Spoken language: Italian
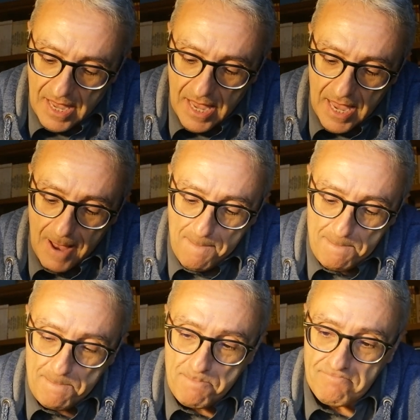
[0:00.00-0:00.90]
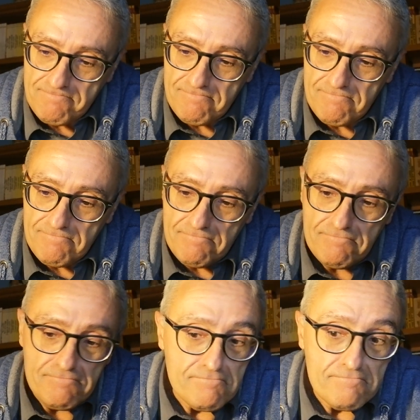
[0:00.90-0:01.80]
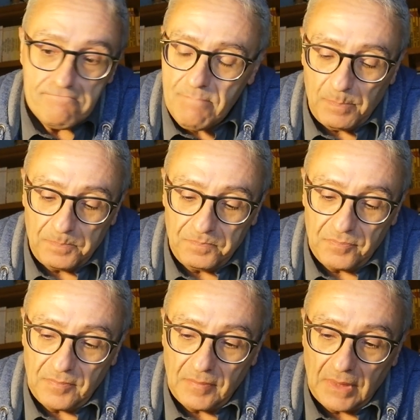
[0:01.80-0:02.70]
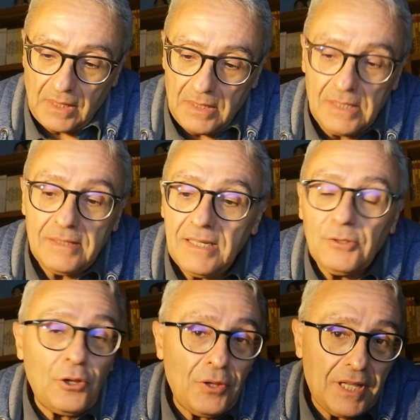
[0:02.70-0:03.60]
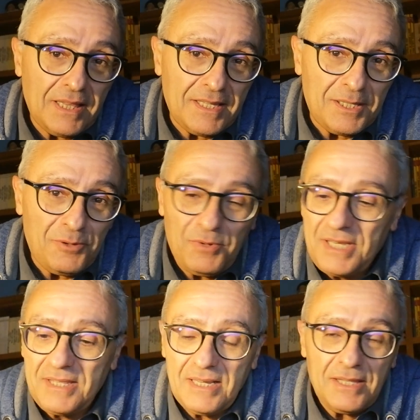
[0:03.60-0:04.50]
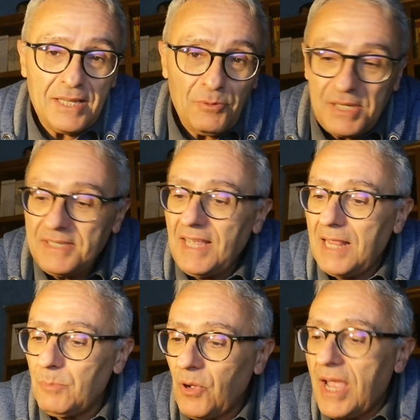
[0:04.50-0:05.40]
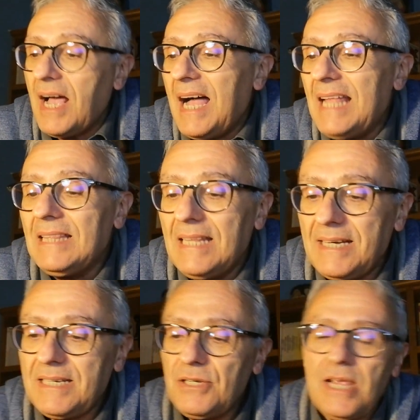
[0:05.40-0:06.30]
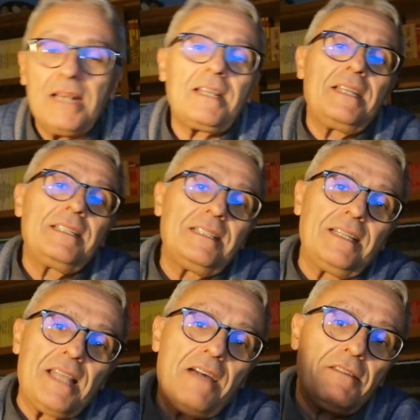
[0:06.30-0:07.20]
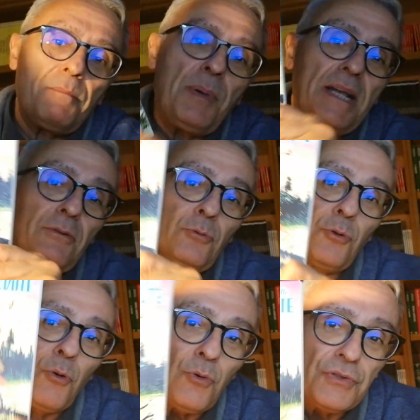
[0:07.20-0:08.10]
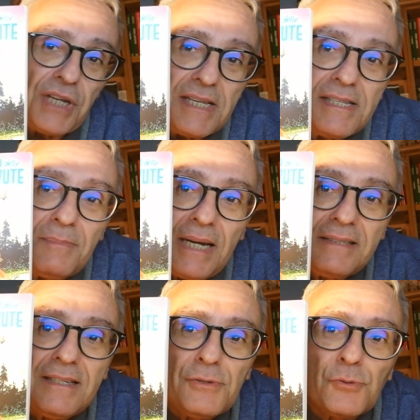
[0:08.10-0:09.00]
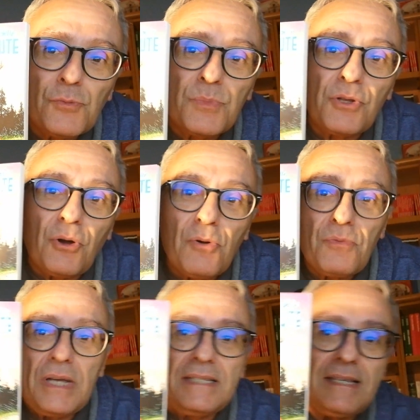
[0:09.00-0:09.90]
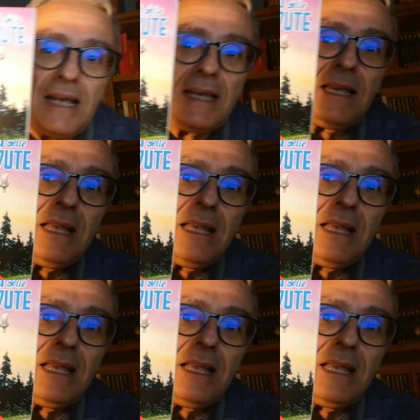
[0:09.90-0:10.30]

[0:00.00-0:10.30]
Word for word: Ehm, il titolo del, di, di, di quest'albo è Alla ricerca delle navi perdute. Si parte subito con questa,